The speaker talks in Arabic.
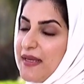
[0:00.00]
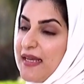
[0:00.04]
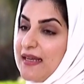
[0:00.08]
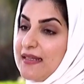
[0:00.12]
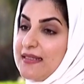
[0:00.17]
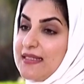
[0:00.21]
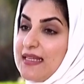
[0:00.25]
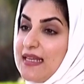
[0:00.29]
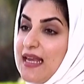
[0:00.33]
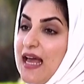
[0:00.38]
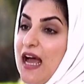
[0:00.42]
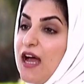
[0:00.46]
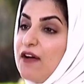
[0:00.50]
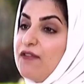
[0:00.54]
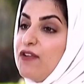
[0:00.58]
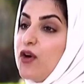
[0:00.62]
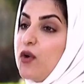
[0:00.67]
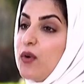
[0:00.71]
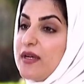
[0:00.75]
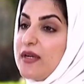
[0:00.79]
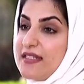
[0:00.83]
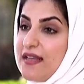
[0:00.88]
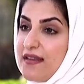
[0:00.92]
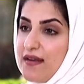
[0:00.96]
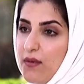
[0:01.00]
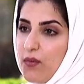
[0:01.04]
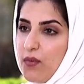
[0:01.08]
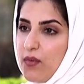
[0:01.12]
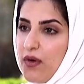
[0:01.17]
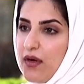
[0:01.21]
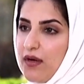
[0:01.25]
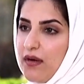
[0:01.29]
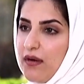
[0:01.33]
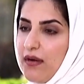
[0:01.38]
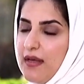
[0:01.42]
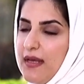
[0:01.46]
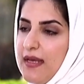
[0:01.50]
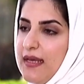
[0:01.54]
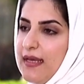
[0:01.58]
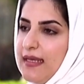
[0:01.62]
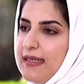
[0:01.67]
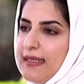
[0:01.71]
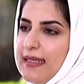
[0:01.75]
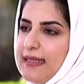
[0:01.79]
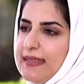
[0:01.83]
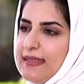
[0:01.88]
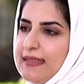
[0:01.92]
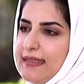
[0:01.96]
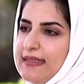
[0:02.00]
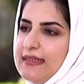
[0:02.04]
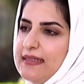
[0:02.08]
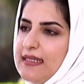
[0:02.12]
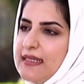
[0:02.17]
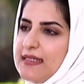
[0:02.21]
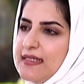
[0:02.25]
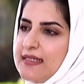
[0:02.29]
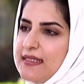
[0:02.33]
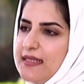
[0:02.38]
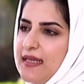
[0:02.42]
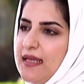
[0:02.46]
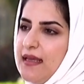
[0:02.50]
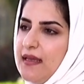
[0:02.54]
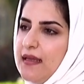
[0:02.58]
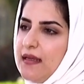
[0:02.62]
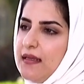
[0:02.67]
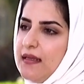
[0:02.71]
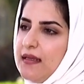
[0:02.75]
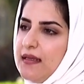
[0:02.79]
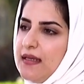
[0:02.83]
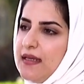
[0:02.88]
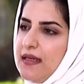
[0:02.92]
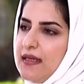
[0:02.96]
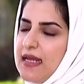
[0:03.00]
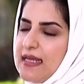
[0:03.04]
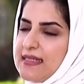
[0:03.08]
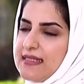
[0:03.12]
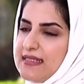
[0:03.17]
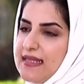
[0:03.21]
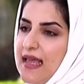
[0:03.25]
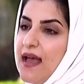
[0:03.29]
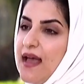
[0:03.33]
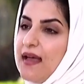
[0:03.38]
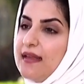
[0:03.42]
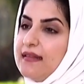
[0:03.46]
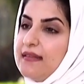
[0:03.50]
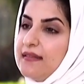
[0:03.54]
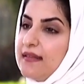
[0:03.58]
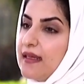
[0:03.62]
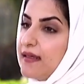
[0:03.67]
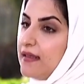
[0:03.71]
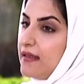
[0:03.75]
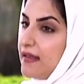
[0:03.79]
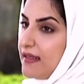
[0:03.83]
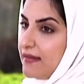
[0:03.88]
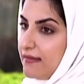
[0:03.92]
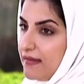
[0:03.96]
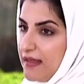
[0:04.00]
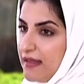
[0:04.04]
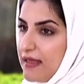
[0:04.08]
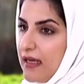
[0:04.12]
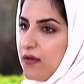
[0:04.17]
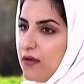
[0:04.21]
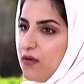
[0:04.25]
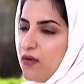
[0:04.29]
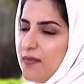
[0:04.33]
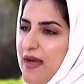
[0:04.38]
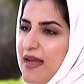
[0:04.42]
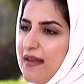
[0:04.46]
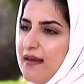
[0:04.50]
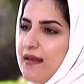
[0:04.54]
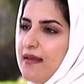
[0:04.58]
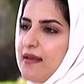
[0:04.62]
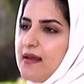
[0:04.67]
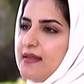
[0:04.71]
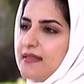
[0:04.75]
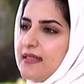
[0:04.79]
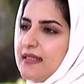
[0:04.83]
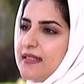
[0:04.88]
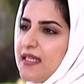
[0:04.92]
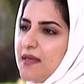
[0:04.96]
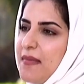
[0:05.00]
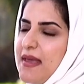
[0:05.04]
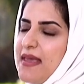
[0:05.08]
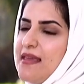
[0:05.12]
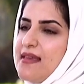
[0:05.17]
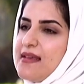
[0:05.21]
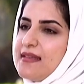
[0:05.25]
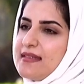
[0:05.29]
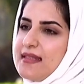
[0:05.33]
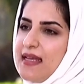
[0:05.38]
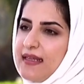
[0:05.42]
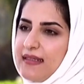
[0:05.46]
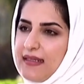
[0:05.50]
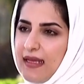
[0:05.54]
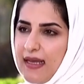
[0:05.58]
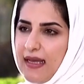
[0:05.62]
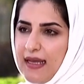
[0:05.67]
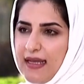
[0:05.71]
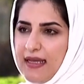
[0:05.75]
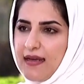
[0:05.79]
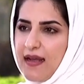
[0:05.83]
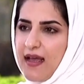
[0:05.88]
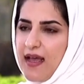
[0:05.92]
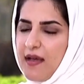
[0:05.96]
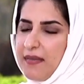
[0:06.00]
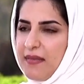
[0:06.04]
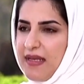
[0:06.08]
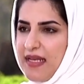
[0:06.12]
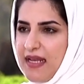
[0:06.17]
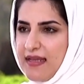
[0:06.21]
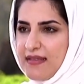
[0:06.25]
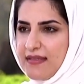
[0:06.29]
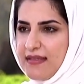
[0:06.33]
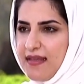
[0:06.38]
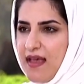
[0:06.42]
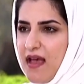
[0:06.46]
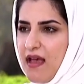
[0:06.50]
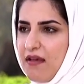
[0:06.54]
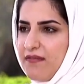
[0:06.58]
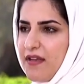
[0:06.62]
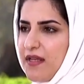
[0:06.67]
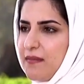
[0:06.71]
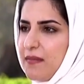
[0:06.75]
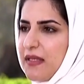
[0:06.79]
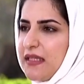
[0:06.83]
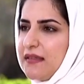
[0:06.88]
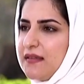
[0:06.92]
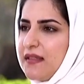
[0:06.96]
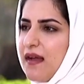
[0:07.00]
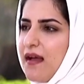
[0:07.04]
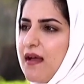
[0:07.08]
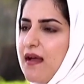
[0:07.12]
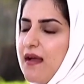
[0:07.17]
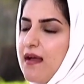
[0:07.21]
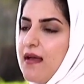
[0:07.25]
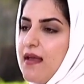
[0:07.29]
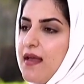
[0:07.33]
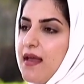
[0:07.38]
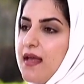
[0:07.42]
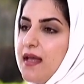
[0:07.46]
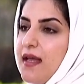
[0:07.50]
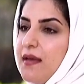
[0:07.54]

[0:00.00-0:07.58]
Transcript: باختلافه وتنوعه يعني عندنا الزي الازياء التقليديه العمانيه تتميز عن غيرها من الازياء في المنطقه